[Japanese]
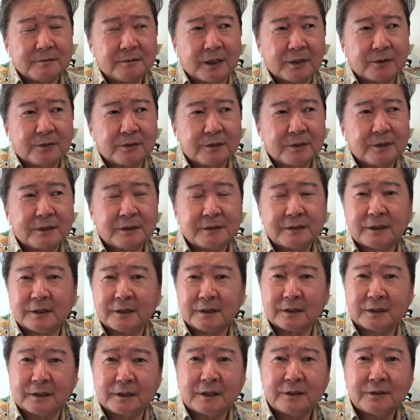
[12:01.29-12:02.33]
まあ、これからじゃな
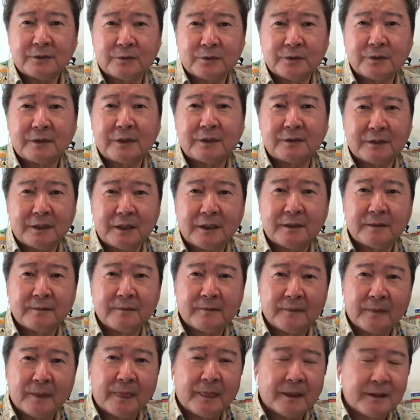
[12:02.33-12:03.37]
いかなと思うんだよね。
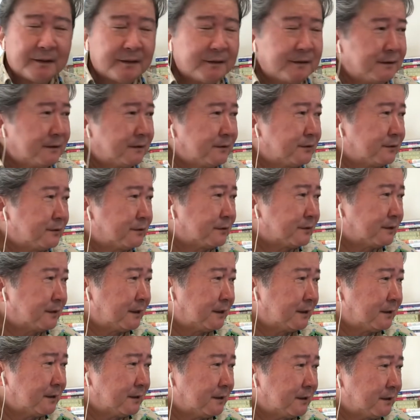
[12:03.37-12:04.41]
えー、ということ
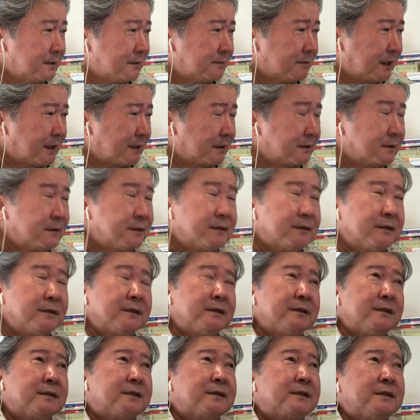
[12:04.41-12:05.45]
で、まあ、
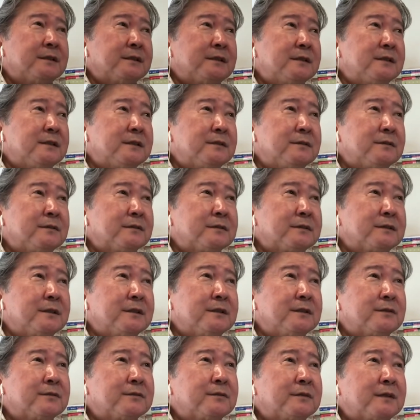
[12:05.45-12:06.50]
敷金の制
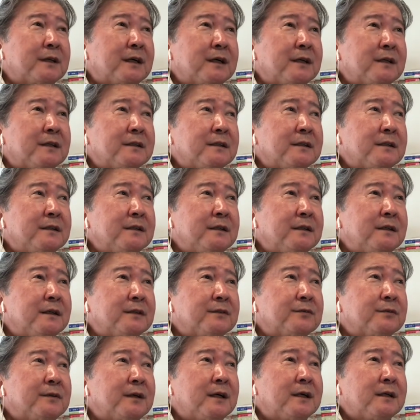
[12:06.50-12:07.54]
度とか、ね、あ
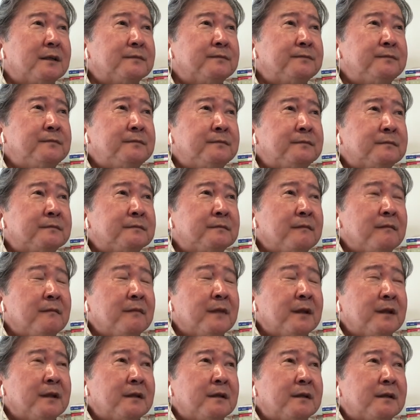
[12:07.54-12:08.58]
とは、うん、
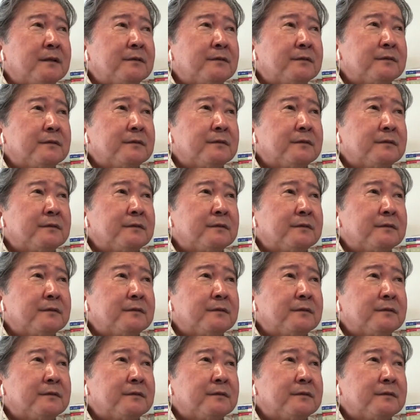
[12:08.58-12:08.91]
あのー、